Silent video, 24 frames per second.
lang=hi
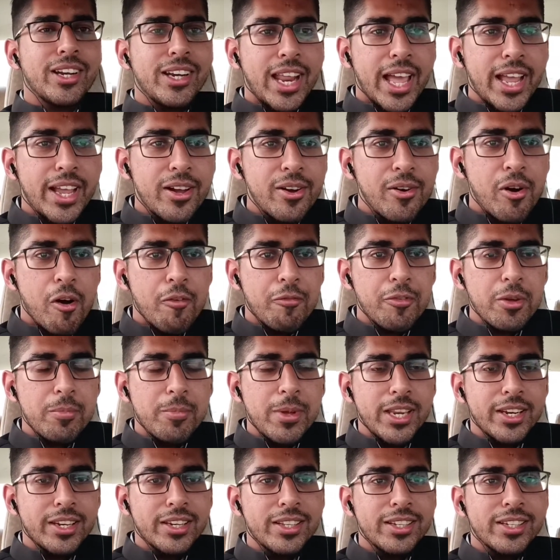like coffee
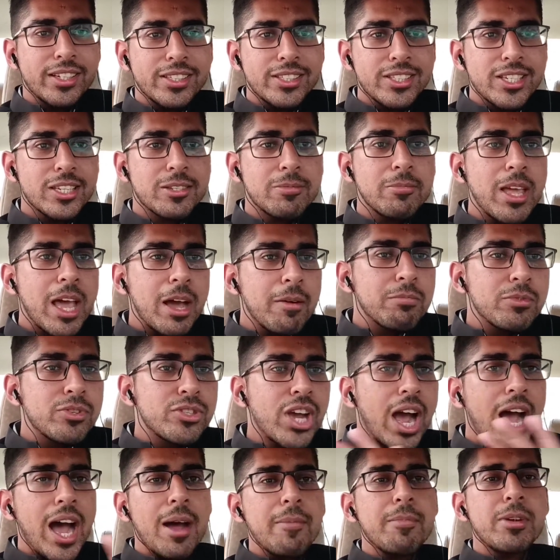bean जिसमें आप
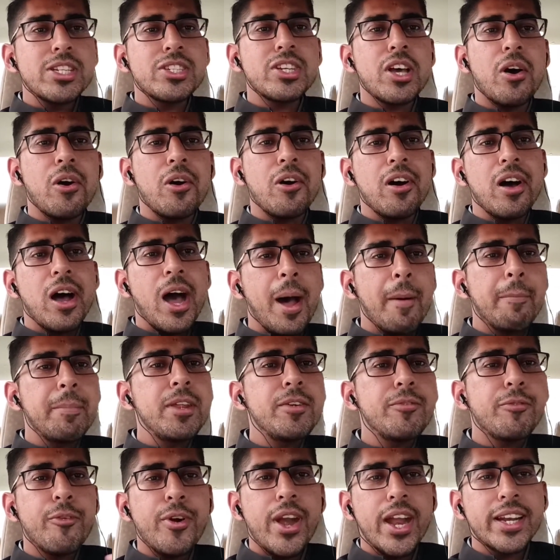जहाँ भी जाओ
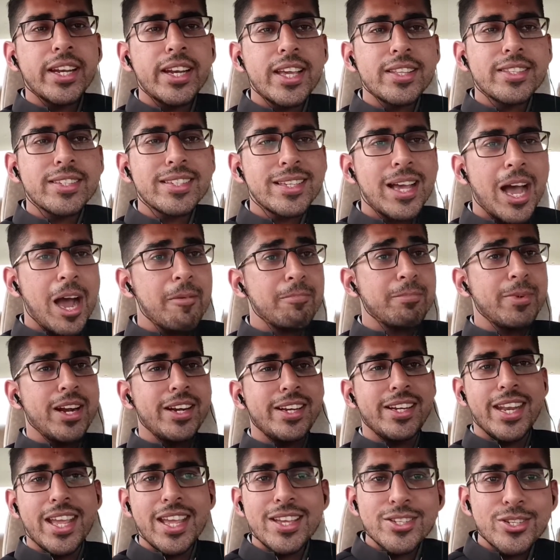अपनी फ्रेगनेंस अपना
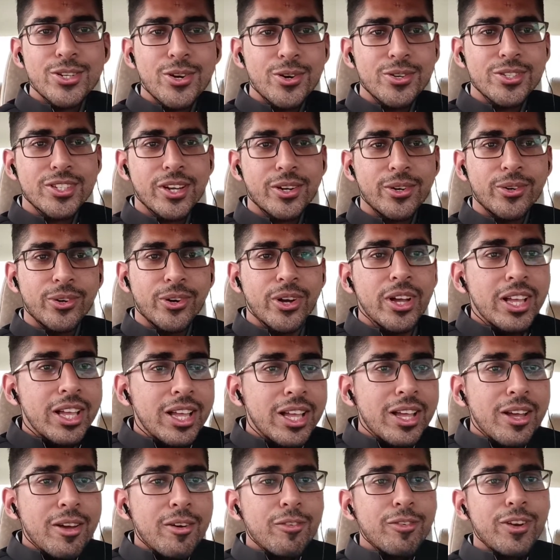टेस्ट छोड़ सको
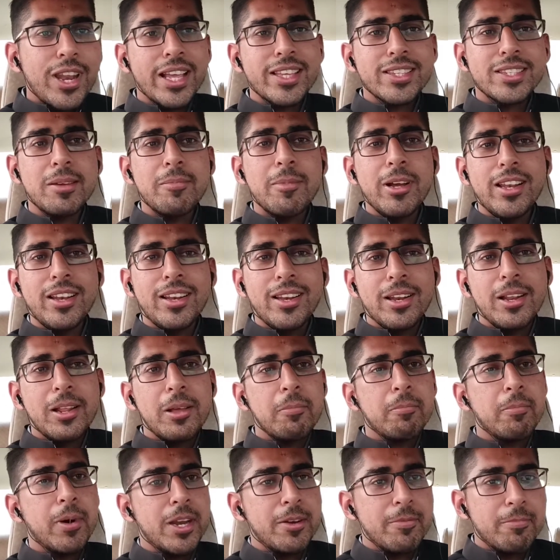फ्लेक्सिबल
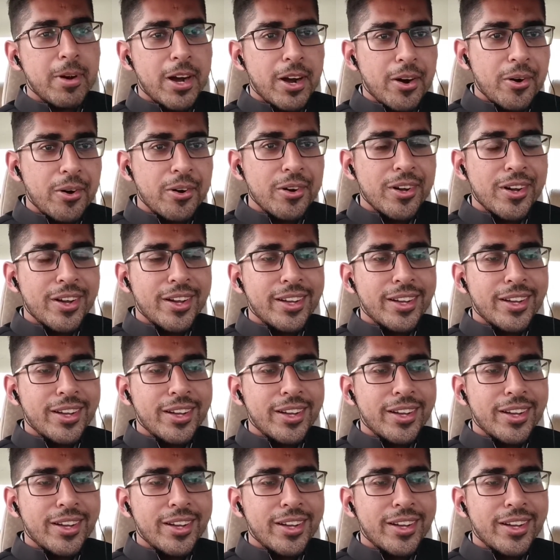बन पाओ